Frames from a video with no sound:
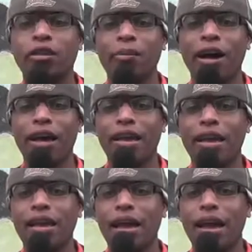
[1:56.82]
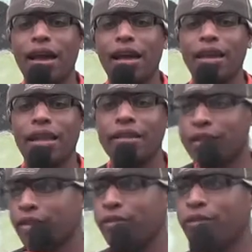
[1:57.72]
encontramos aquí en la
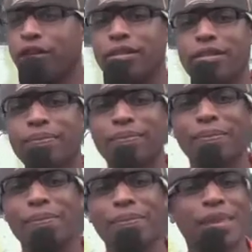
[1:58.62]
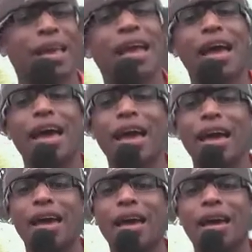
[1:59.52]
institución
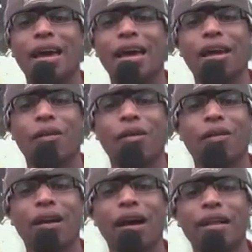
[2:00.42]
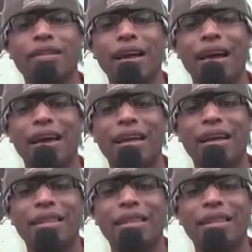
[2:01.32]
eh, casa